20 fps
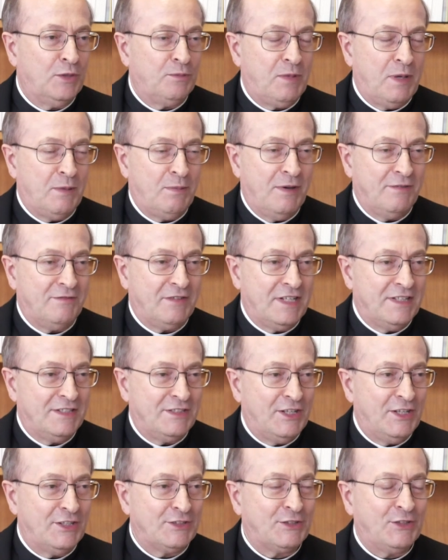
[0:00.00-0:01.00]
a Papa
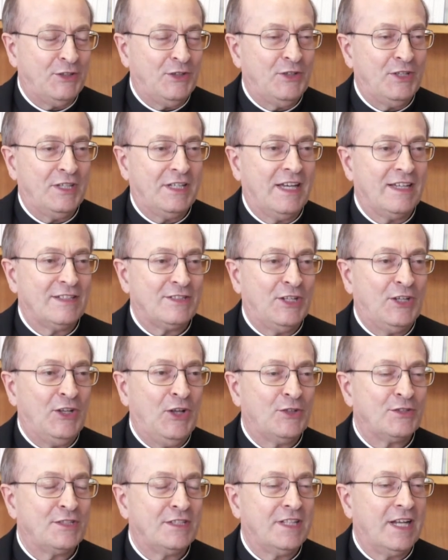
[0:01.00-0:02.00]
Francesco in casa
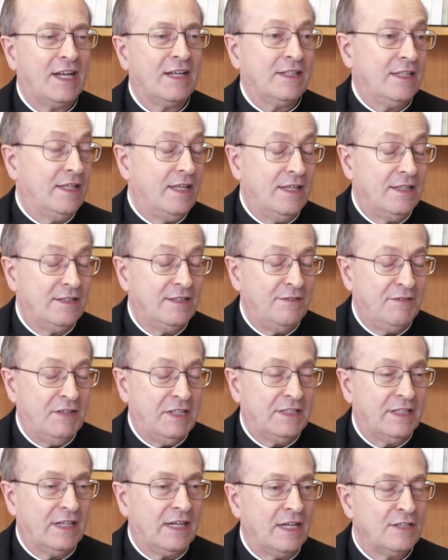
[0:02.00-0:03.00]
nostra, che
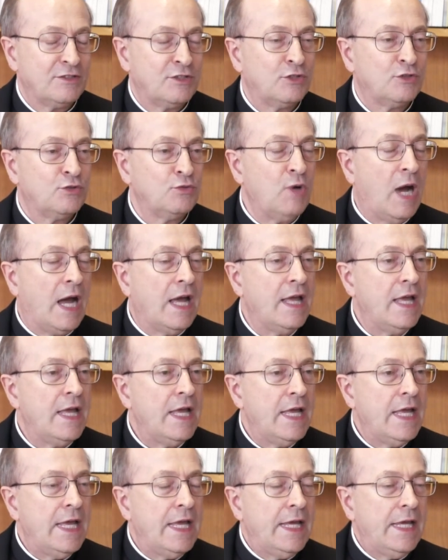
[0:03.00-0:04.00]
diventa casa sua.
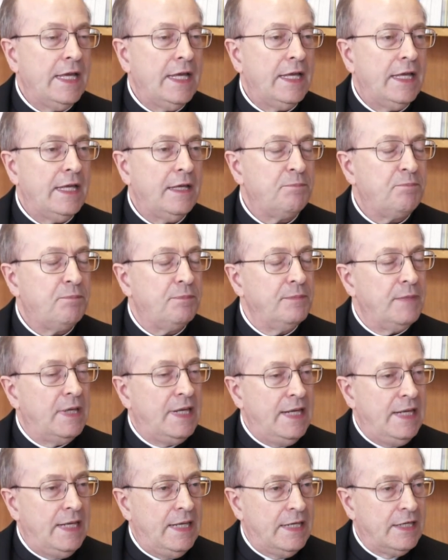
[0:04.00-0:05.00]
E,
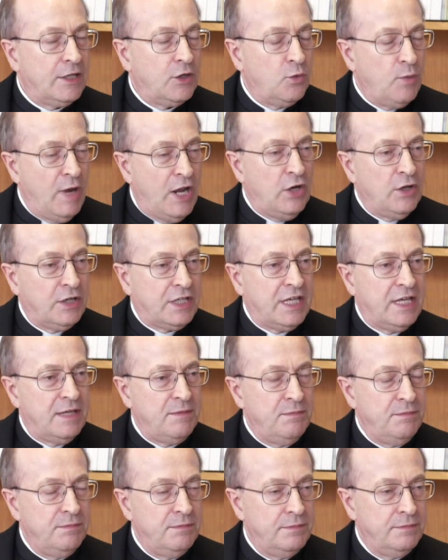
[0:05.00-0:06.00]
quello che
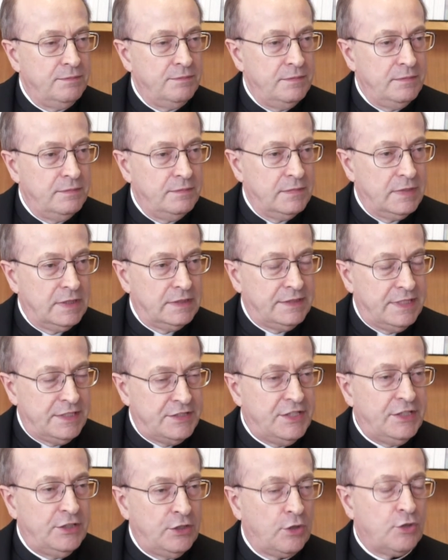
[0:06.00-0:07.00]
mh, mm, mm,
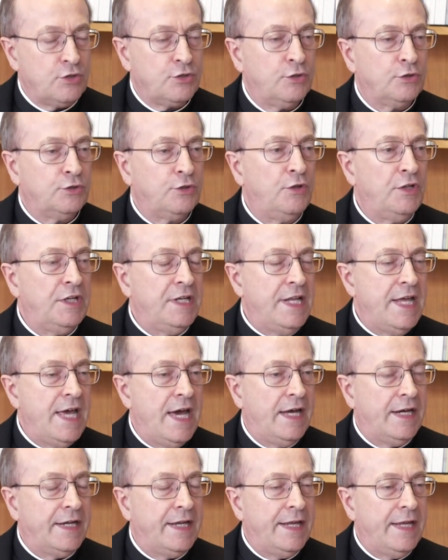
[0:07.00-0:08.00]
desidero
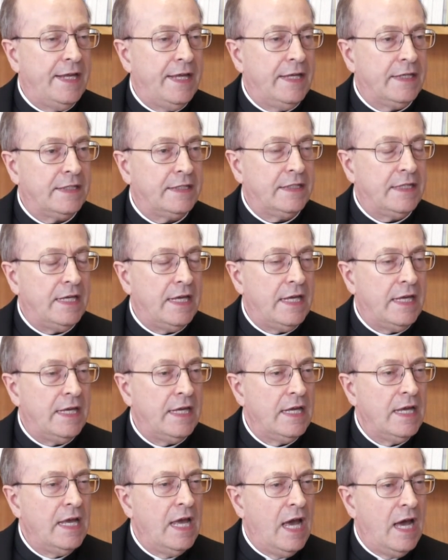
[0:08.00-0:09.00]
sottolineare è che
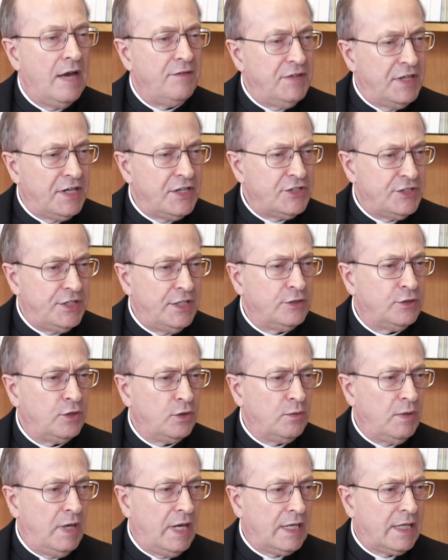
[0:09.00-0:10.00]
avere scelto
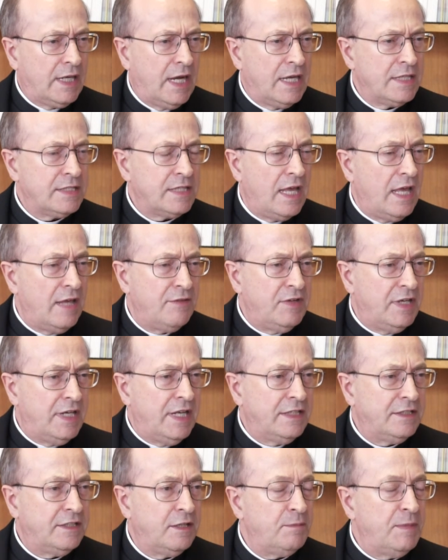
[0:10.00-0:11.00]
quella casa
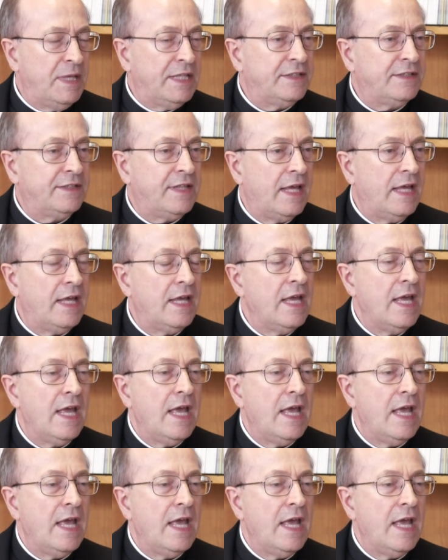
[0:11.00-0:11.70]
evidentemente